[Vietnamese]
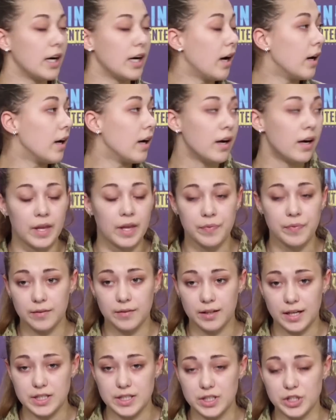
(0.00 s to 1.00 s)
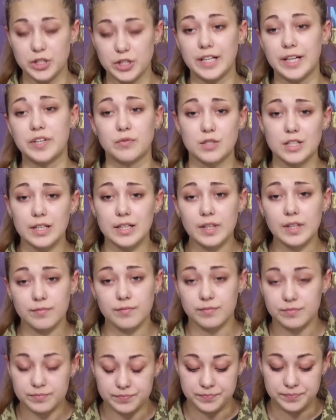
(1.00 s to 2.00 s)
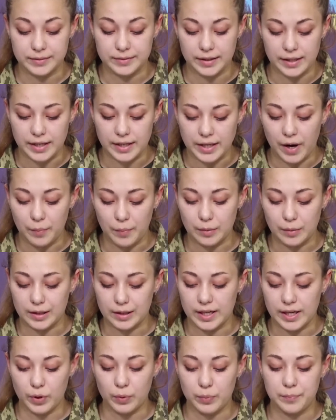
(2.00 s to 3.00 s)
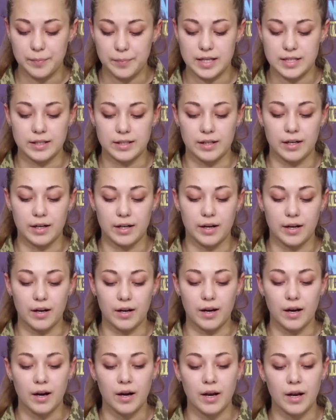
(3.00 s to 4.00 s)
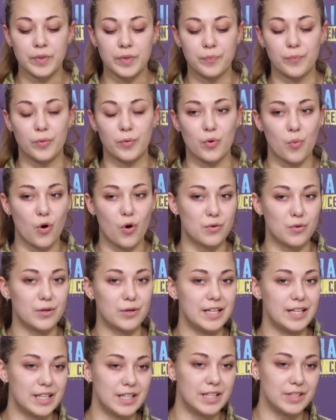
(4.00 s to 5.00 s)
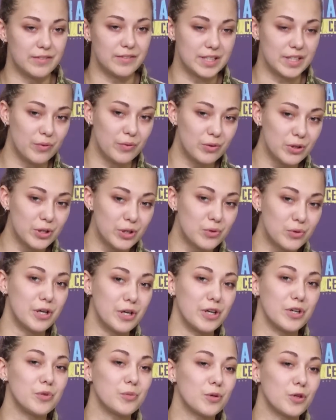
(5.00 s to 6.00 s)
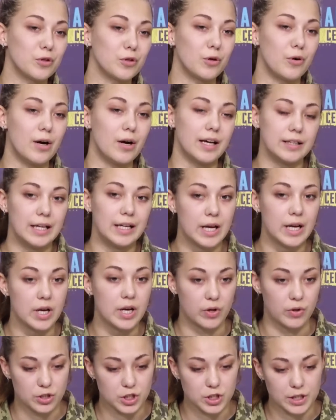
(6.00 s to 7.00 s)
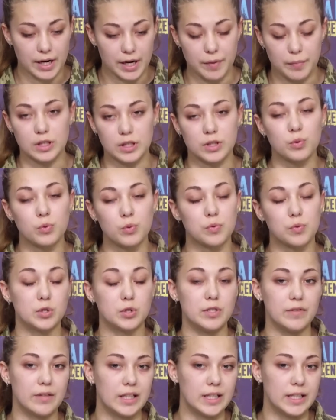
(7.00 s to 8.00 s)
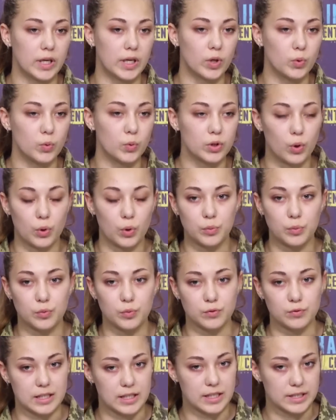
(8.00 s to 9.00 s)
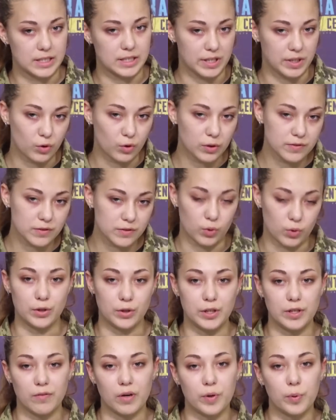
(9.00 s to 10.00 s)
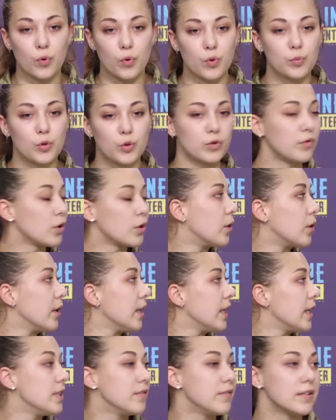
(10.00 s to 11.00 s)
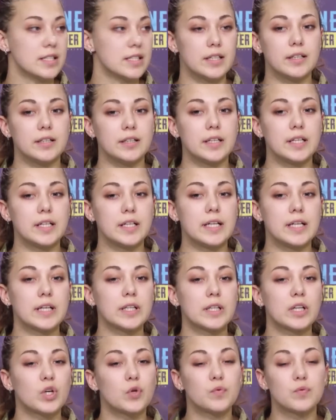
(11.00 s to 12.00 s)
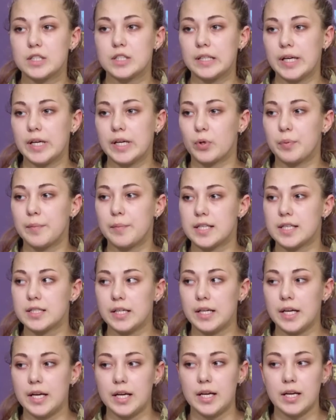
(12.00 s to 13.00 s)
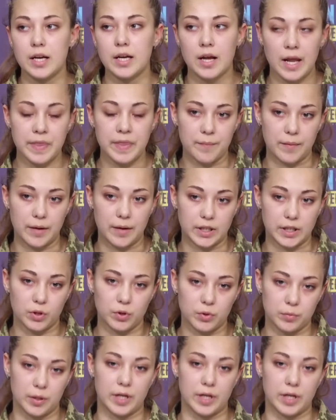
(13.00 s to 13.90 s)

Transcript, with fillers: chiến cùng với hai mươi tư xe tăng và ba mươi tư xe thiết giáp. Tính chung, lực lượng vũ trang Ukraine đã loại khỏi vòng chiến khoảng tám mươi nghìn hai trăm mười binh sĩ Nga tại Ukraine từ ngày hai mươi tư tháng hai đến ngày mười hai tháng mười một.